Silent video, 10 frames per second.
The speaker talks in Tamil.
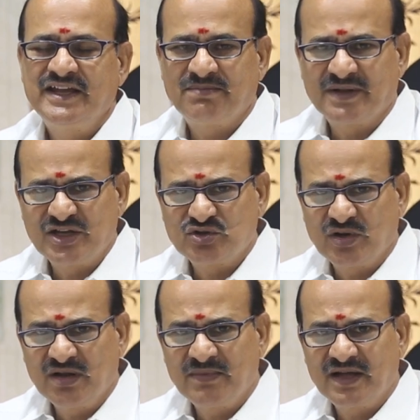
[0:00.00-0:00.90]
இப்போ நான்
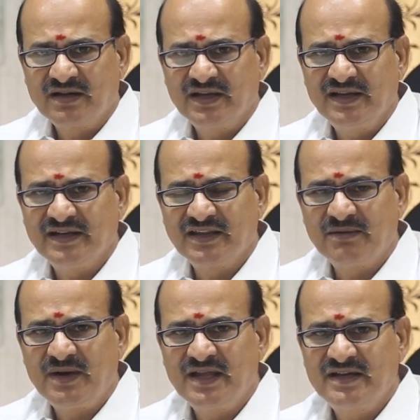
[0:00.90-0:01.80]
சொன்ன பாருங்கள் இந்த
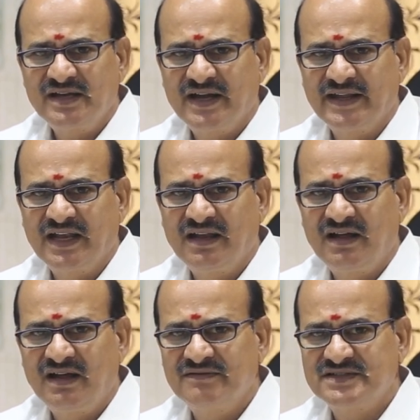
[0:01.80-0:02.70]
மாதிரியான எல்லா